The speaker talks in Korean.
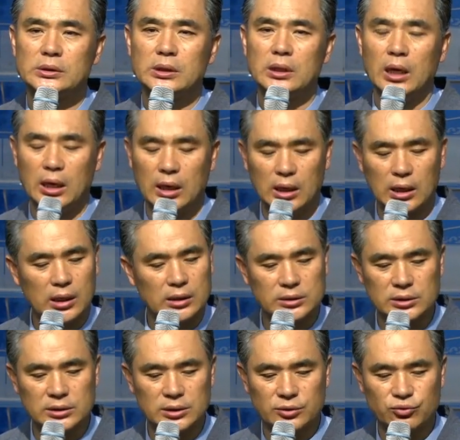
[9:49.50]
아
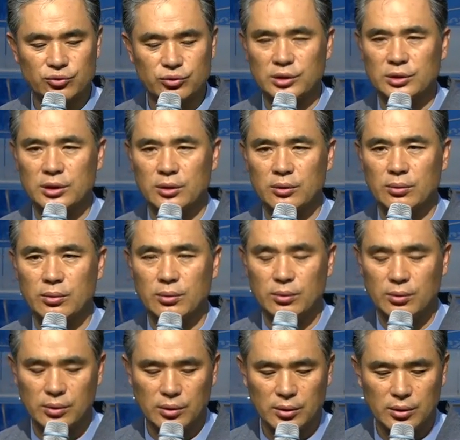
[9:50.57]
진짜 죽겠더라고.
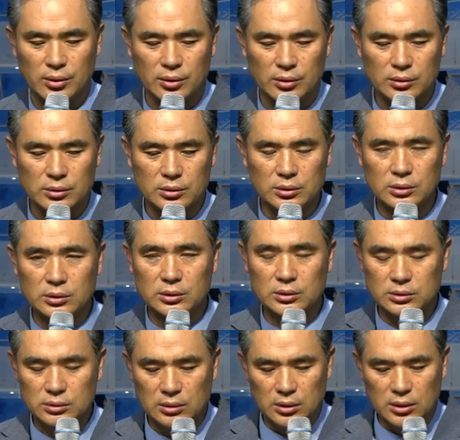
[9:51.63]

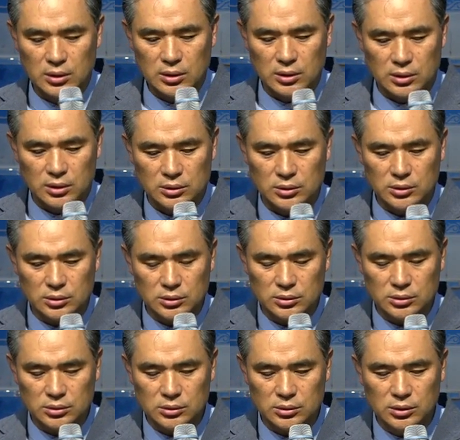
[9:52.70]
그그
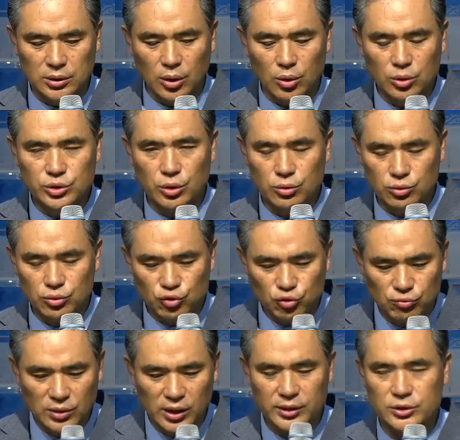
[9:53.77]
그 영성으로
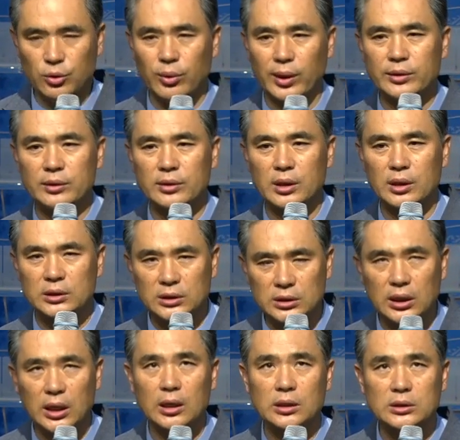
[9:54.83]
충만해서 왔는데
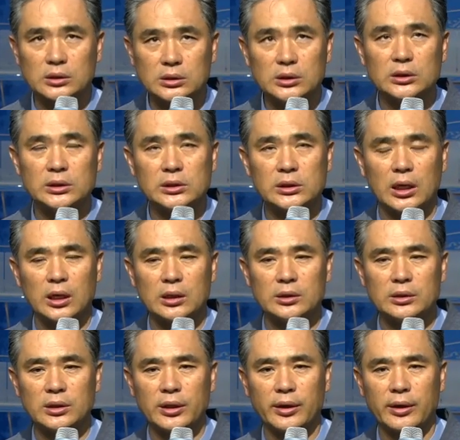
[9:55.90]
그날 그 일을
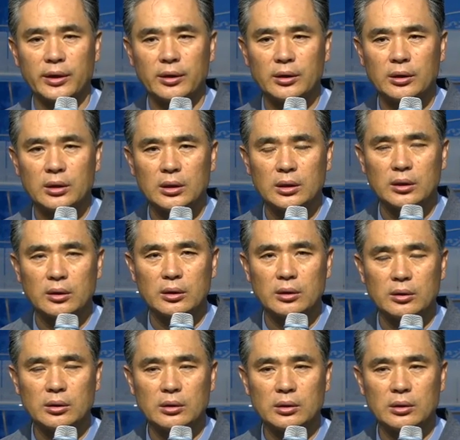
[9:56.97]
당하는데
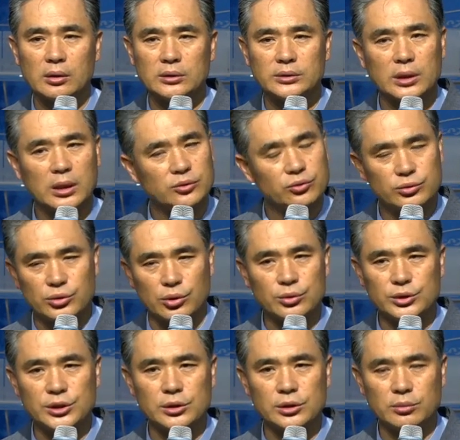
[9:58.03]
어, 아주
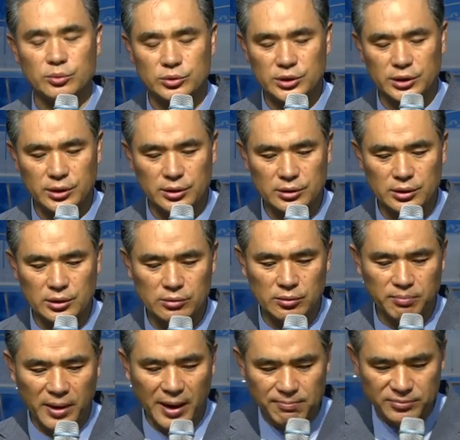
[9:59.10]
정신을 못
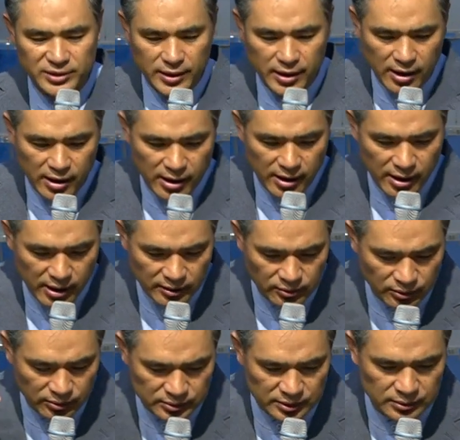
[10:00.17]
차리겠더라고요.
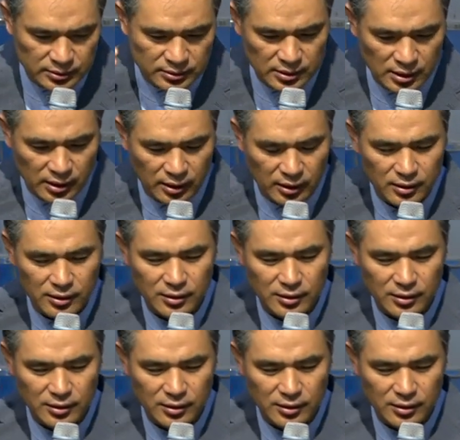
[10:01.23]
밤새도록 듣는데